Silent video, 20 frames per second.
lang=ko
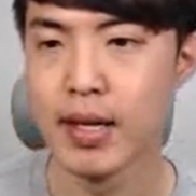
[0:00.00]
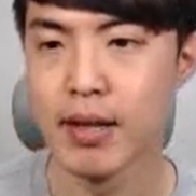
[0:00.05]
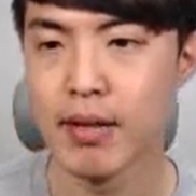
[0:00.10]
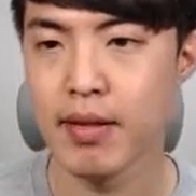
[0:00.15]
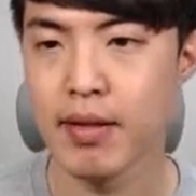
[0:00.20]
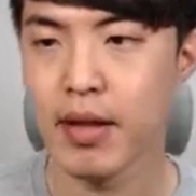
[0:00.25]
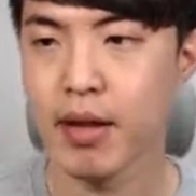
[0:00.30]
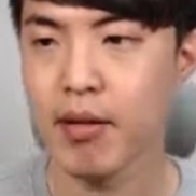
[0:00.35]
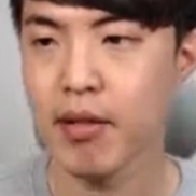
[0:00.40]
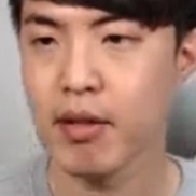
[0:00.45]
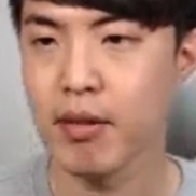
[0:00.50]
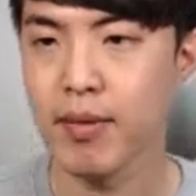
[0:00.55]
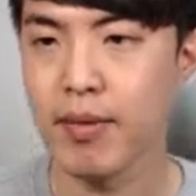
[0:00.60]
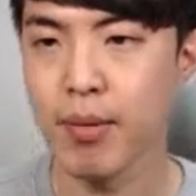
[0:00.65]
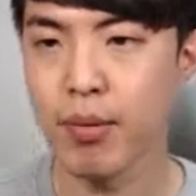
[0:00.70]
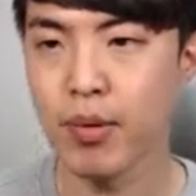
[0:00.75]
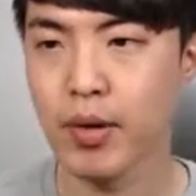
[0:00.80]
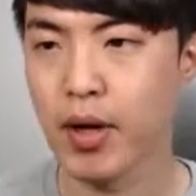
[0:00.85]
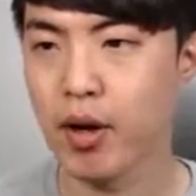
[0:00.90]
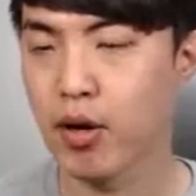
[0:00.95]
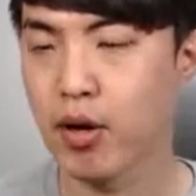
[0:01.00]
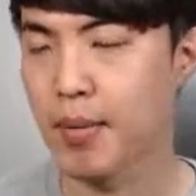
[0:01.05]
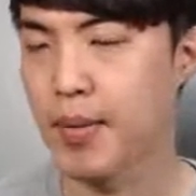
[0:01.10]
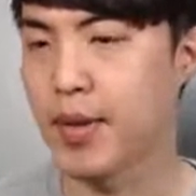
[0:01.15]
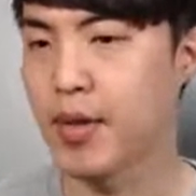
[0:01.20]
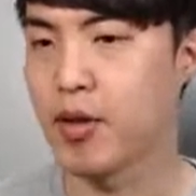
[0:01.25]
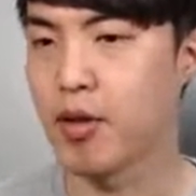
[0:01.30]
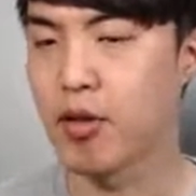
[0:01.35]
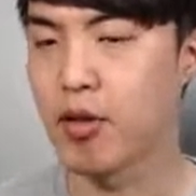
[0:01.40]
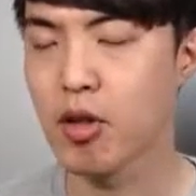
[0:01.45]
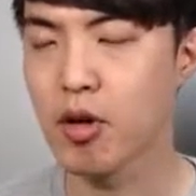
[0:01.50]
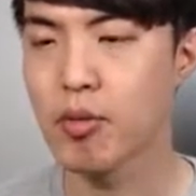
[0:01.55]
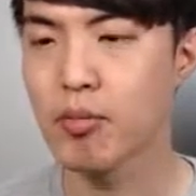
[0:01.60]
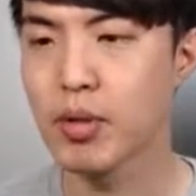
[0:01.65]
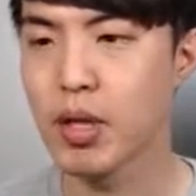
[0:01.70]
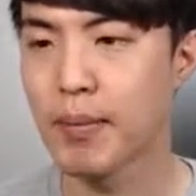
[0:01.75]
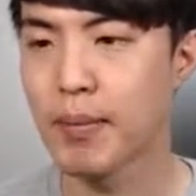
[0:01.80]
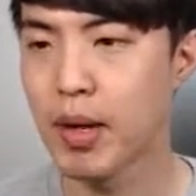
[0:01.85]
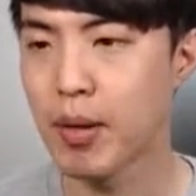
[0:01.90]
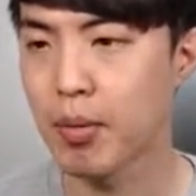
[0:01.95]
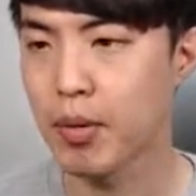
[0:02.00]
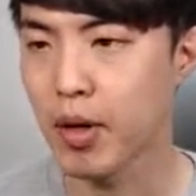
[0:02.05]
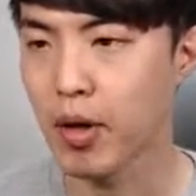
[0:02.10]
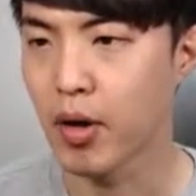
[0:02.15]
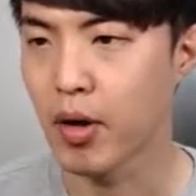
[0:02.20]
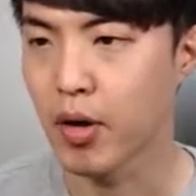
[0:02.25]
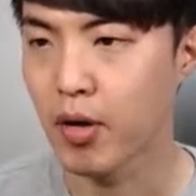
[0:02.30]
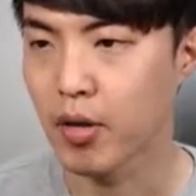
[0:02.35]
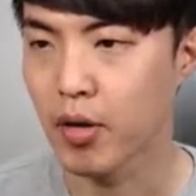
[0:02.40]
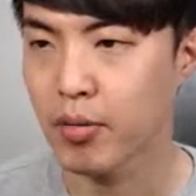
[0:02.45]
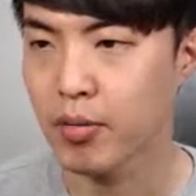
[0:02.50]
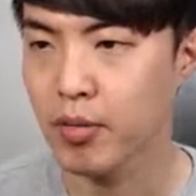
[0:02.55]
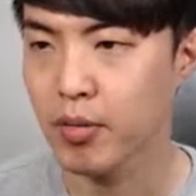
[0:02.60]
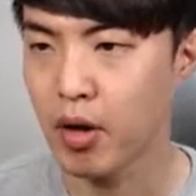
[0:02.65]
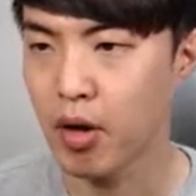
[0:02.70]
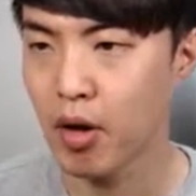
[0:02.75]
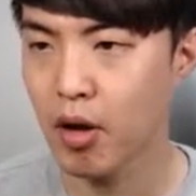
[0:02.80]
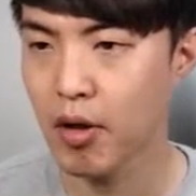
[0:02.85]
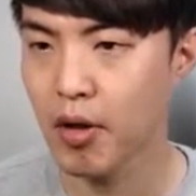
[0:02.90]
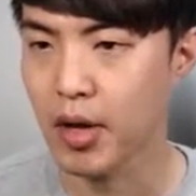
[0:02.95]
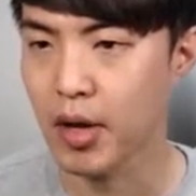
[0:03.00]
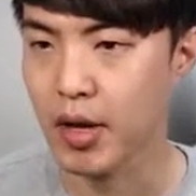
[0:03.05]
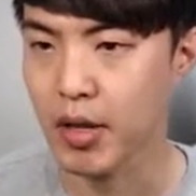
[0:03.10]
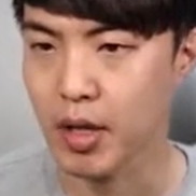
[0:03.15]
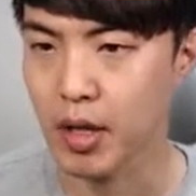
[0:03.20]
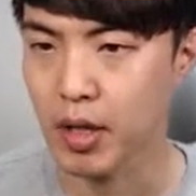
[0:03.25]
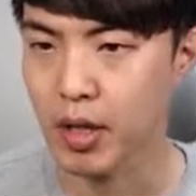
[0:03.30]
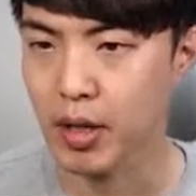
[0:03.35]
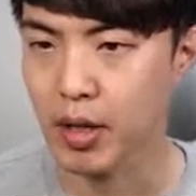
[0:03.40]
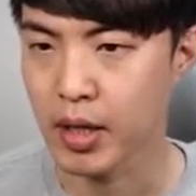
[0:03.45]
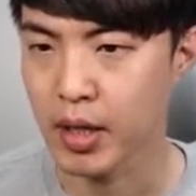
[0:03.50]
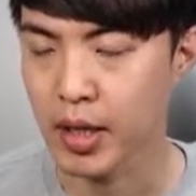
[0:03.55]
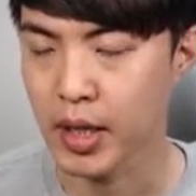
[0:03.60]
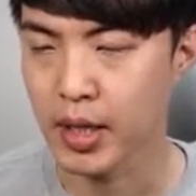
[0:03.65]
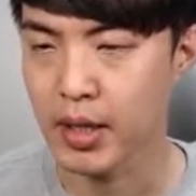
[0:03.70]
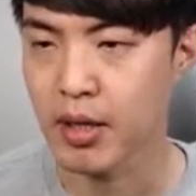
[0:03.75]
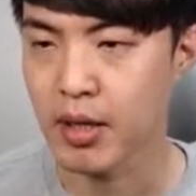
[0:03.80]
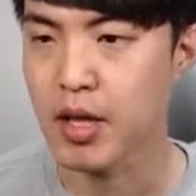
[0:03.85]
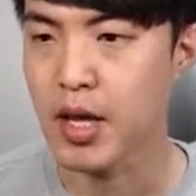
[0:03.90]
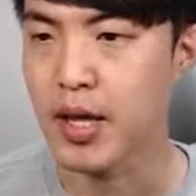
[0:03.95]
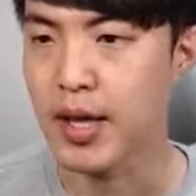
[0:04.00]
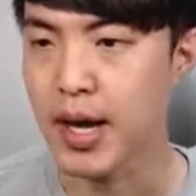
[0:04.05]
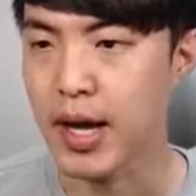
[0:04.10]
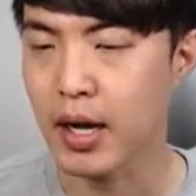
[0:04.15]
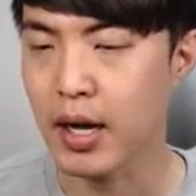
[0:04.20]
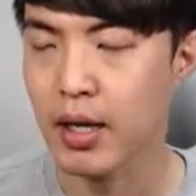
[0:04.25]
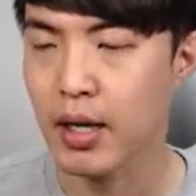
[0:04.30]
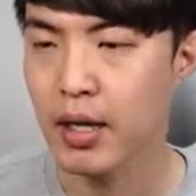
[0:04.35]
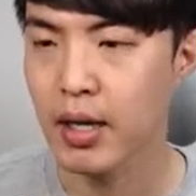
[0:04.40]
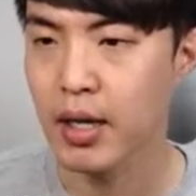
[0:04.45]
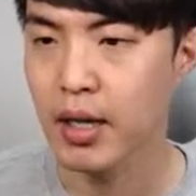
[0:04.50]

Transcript: 자, 같이 한번 해볼게요. 그러면요, 처음부터 한번 해볼게요. 여기서부터 여기까지. in 시작.